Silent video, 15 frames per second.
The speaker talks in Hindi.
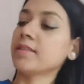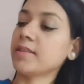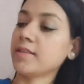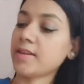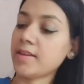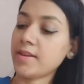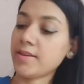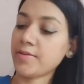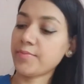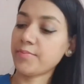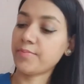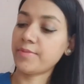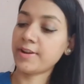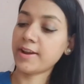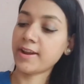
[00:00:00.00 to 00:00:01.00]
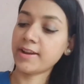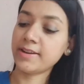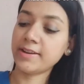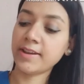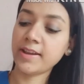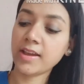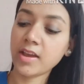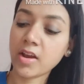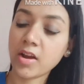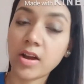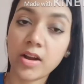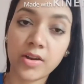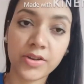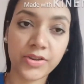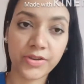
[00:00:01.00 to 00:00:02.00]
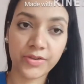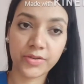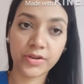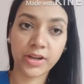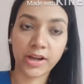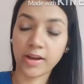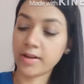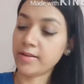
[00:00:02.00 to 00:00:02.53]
ये ब्रांड है ओनुक का